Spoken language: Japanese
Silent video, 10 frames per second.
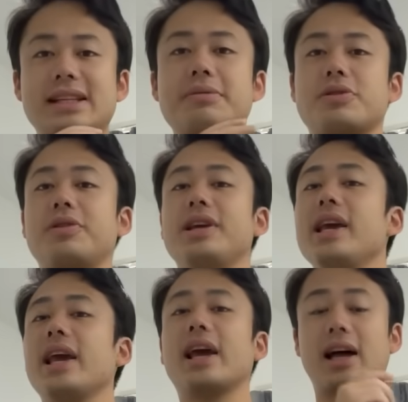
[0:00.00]
しかもその日、
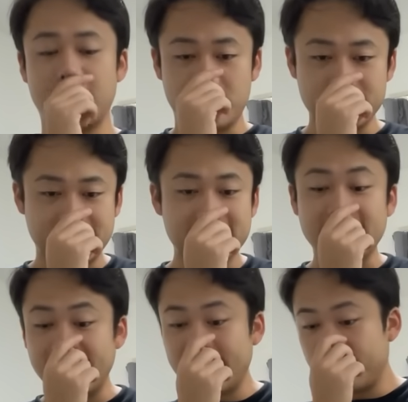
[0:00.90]
あの、実
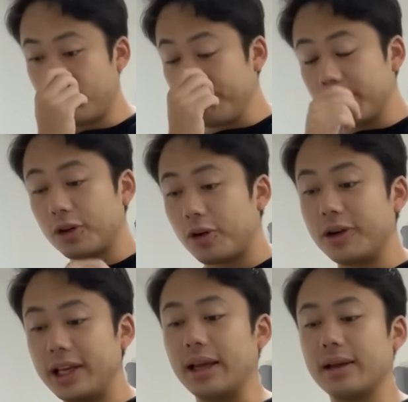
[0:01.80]
はね、本
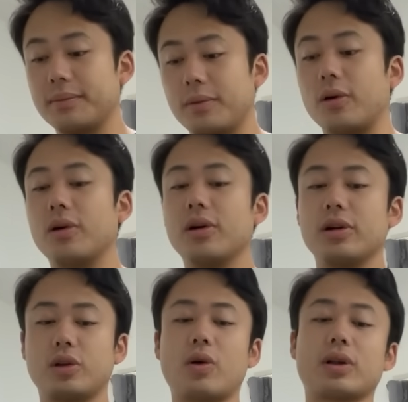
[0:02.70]
当にも
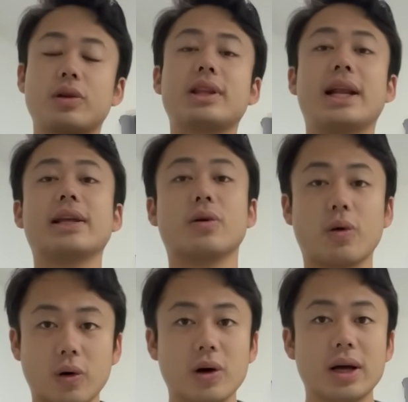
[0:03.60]
う動画撮ってないと
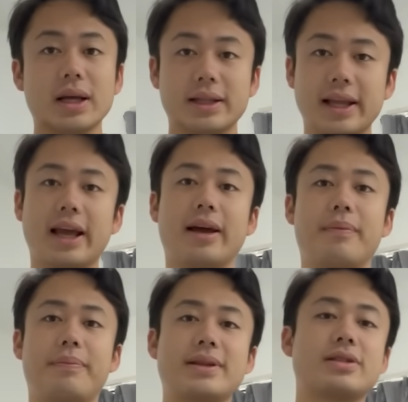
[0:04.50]
ころで、
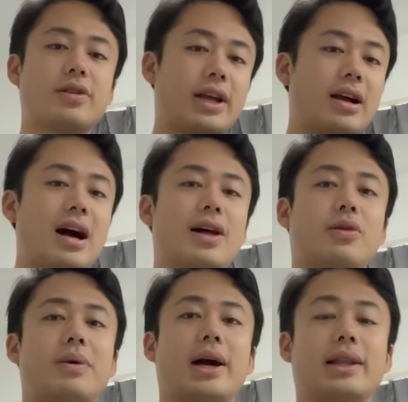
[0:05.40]
別のね、
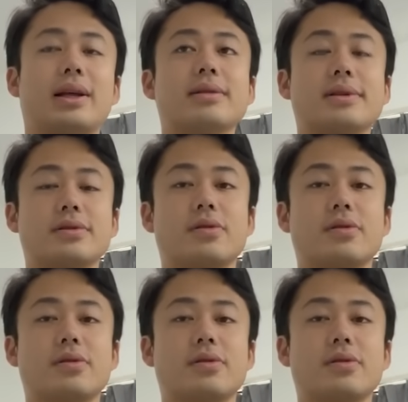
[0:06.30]
カードも開けたんですけど、